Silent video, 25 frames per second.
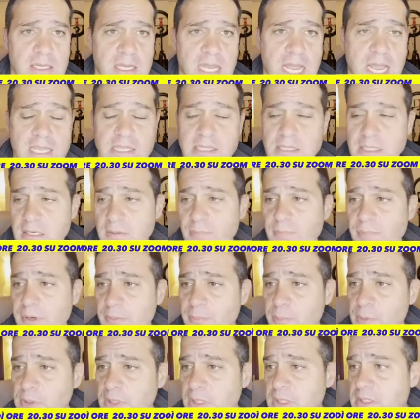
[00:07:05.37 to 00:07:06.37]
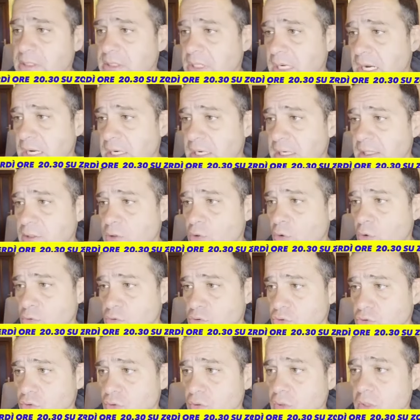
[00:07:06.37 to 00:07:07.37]
eh, ID per poter entrare al
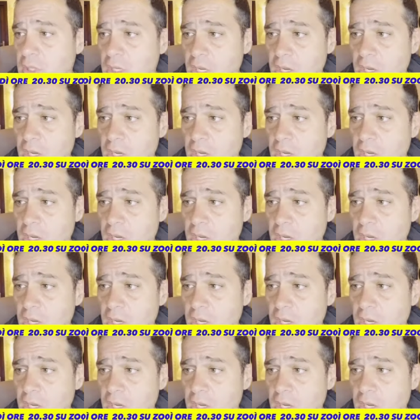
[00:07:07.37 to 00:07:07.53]
corso.